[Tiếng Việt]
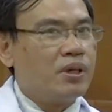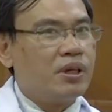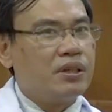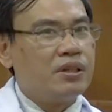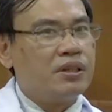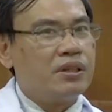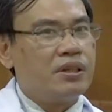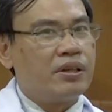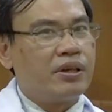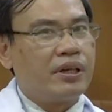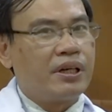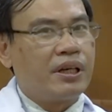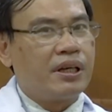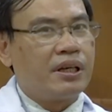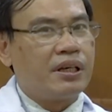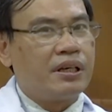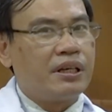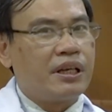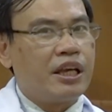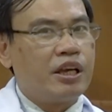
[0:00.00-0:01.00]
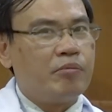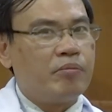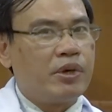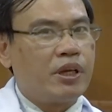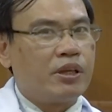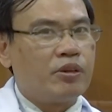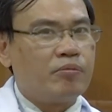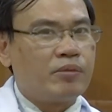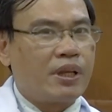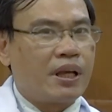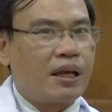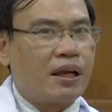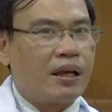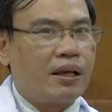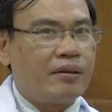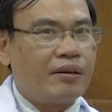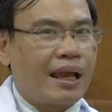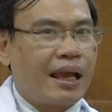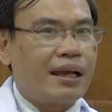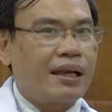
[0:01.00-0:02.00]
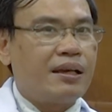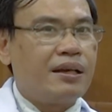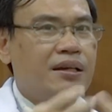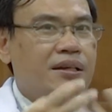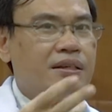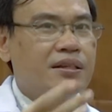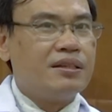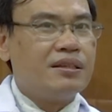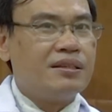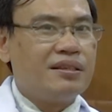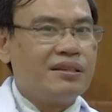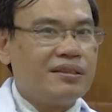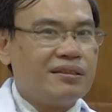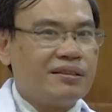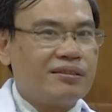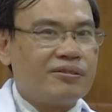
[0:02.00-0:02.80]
có người nói rằng là nếu mà chúng ta hắt hơi